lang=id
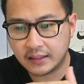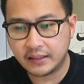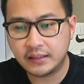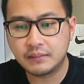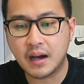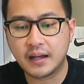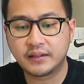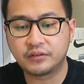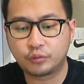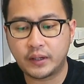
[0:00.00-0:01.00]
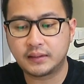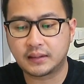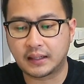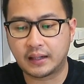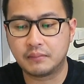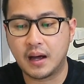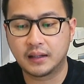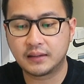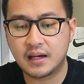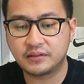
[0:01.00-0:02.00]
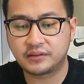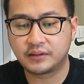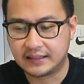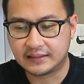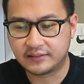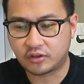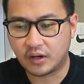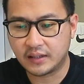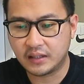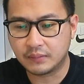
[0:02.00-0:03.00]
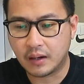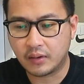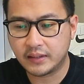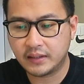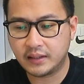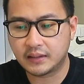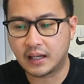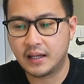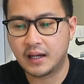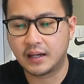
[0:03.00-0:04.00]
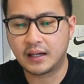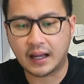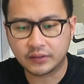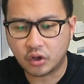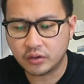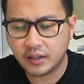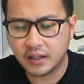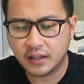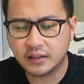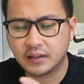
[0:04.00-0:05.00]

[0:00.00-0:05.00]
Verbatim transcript: Ini bahannya suede keren banget guys. Kita scroll lagi ke bawah dikit ada yang ada kantongnya.